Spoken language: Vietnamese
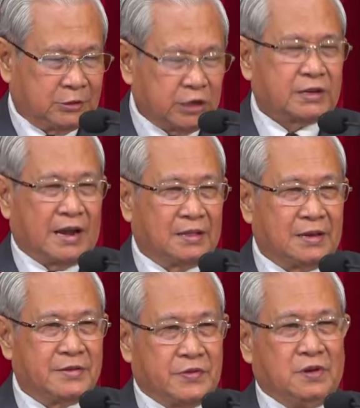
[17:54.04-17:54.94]
Sách Khải
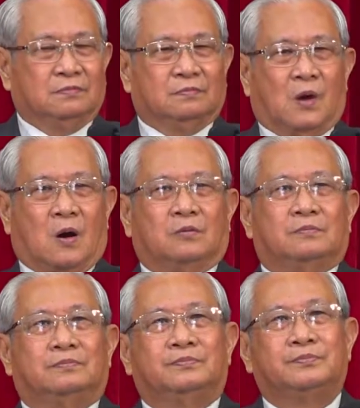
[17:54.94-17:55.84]
Thị chương một,
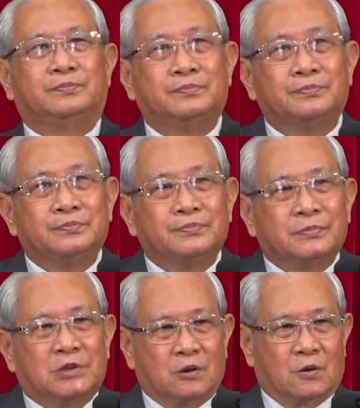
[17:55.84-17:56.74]

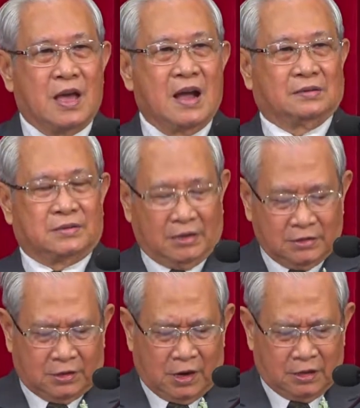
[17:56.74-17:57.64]
Sứ đồ Giăng
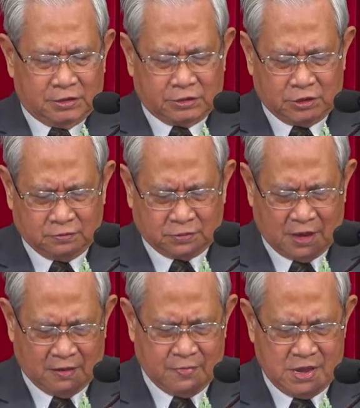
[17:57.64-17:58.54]
chứng cho chúng
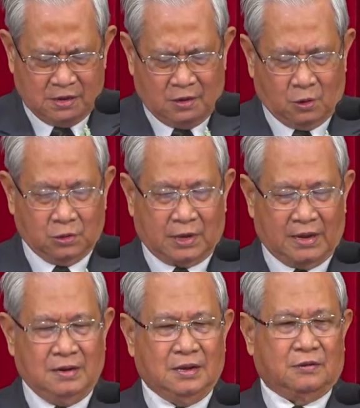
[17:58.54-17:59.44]
ta biết hội
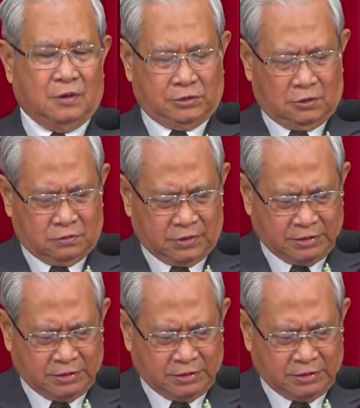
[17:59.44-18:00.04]
thánh Đức Chúa Giêsu